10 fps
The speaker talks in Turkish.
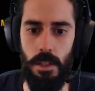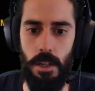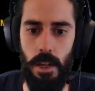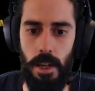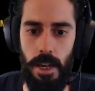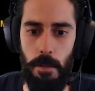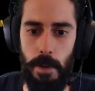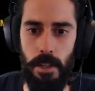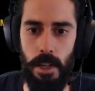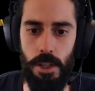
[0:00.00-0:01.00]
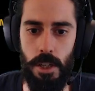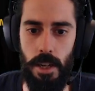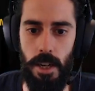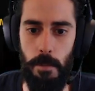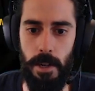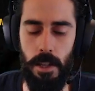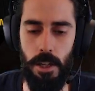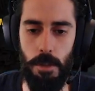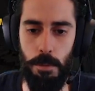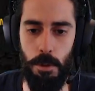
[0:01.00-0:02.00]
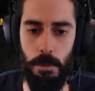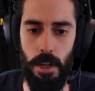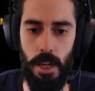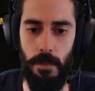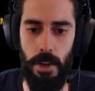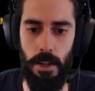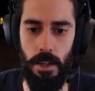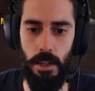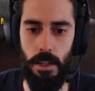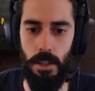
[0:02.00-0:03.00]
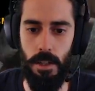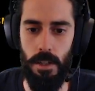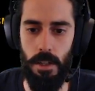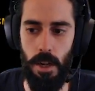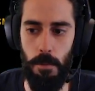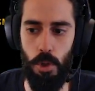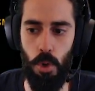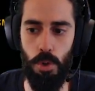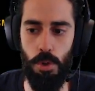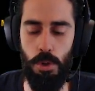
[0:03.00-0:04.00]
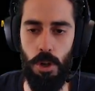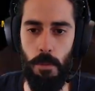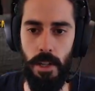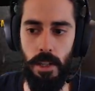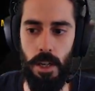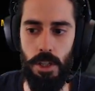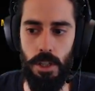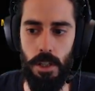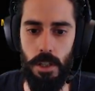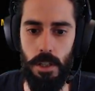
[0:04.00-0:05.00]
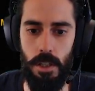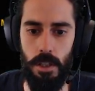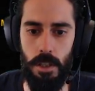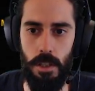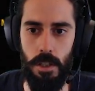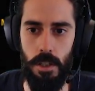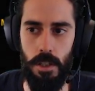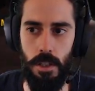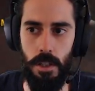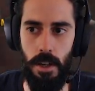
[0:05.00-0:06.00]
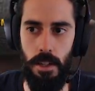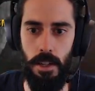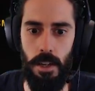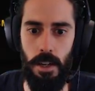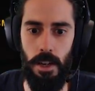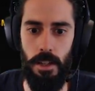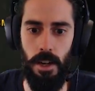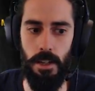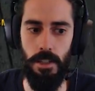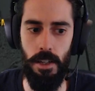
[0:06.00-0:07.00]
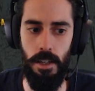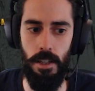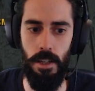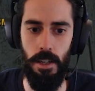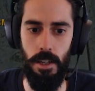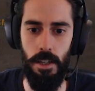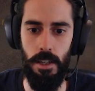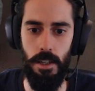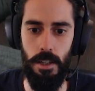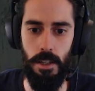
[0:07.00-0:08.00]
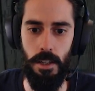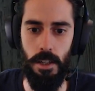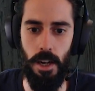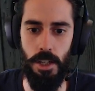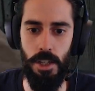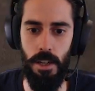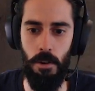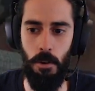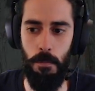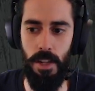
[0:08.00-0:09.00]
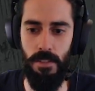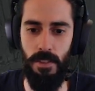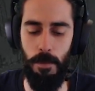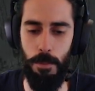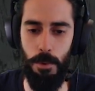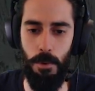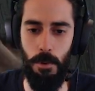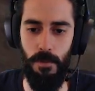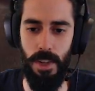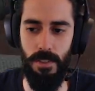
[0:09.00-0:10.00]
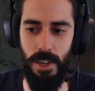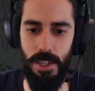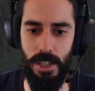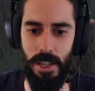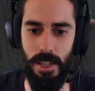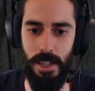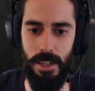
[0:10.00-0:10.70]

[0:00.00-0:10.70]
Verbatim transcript: Eyle bandaj. eyle bandaj yapıyorum kendime. Ama çok uzun sürüyor bandaj. Hadi hadi artık hadi. Aşağıda kombat var. Büyük kombat var aşağıda.